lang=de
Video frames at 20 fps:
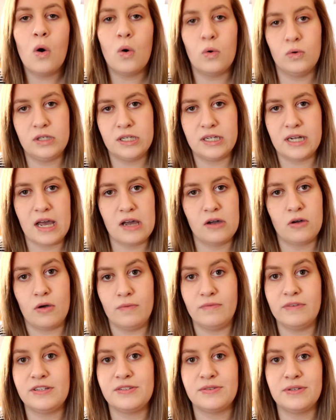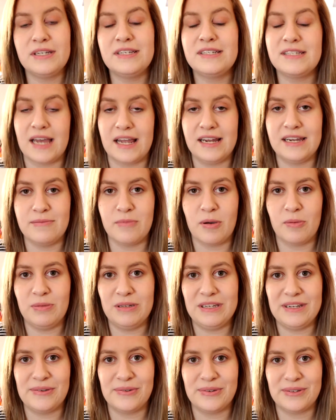Und danach kommen wir zu den
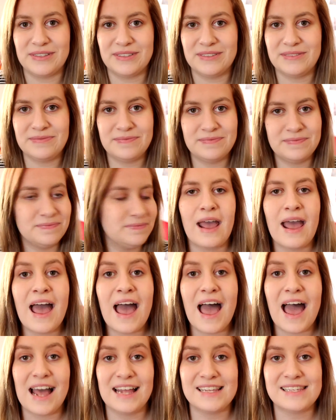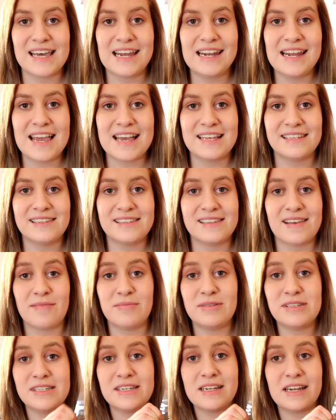Teilnehmerbedingungen. Als allererstes
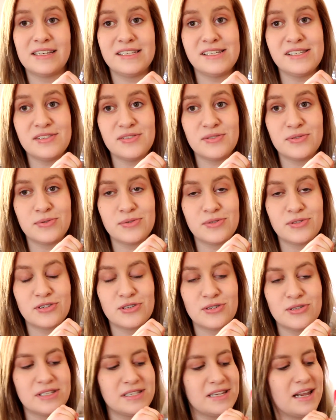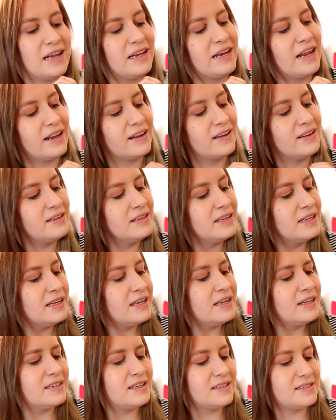habe ich diesen süßen Schlüsselanhänger.
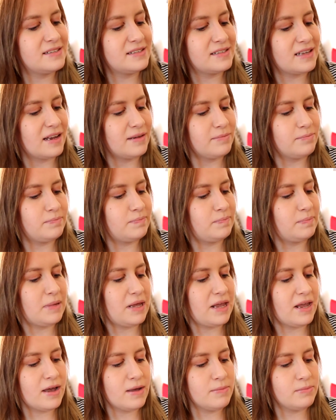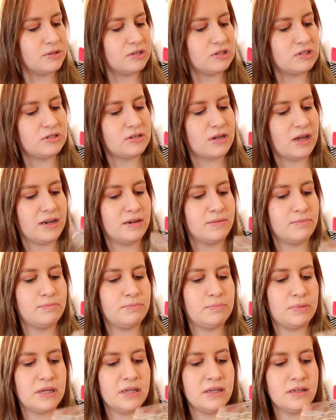Das ist ein Bär mit einem
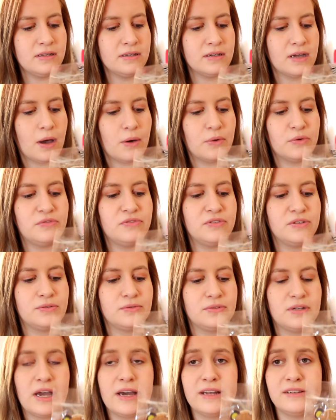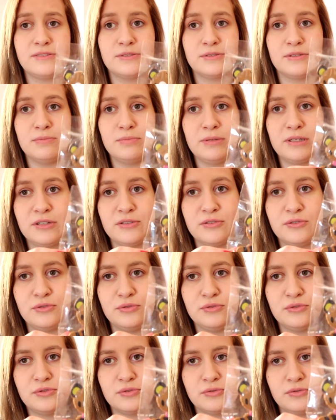pinken Outfit und er hat so eine pinke
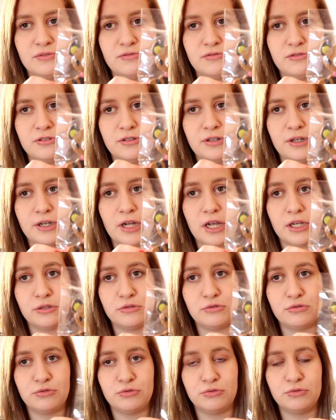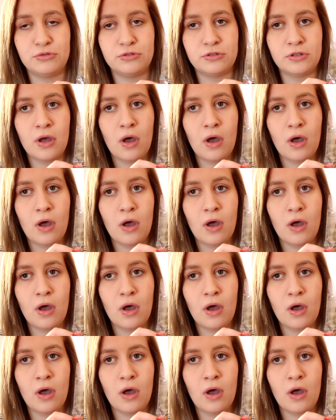Tüte und ich finde den echt süß.